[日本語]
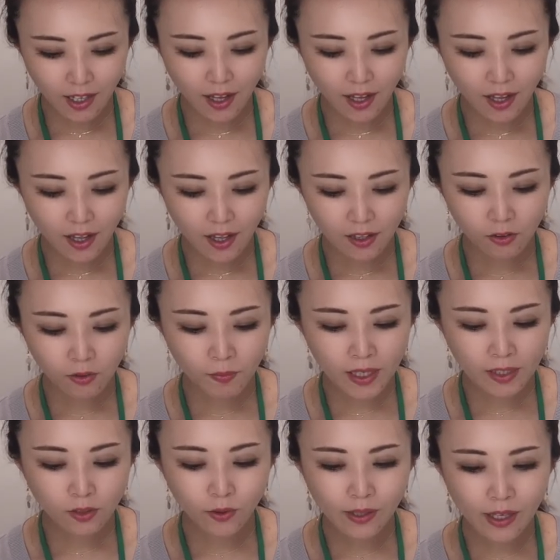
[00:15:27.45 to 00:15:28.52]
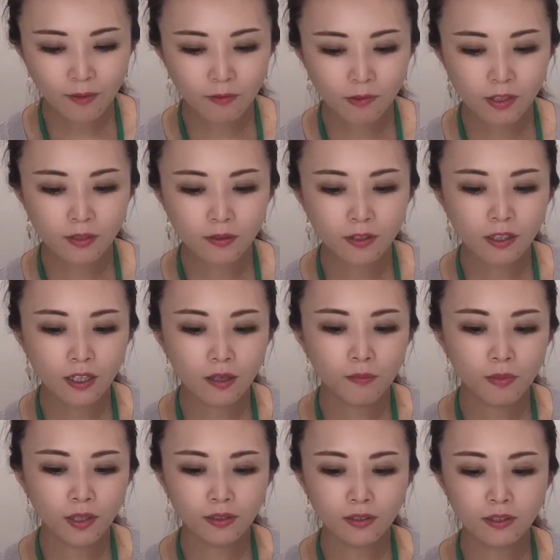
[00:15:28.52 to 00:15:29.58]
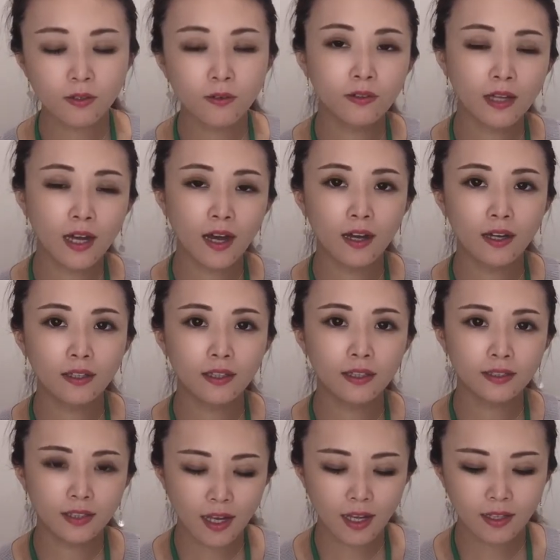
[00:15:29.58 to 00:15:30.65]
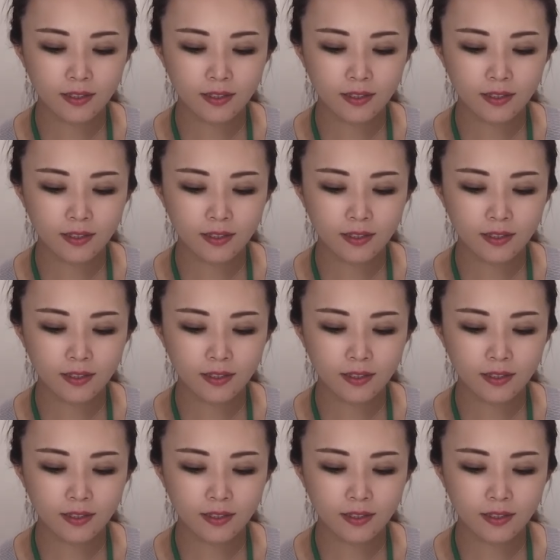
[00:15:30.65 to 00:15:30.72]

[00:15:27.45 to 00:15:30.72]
えー、ノーペインノーゲイン水ィズボックスコーナーですね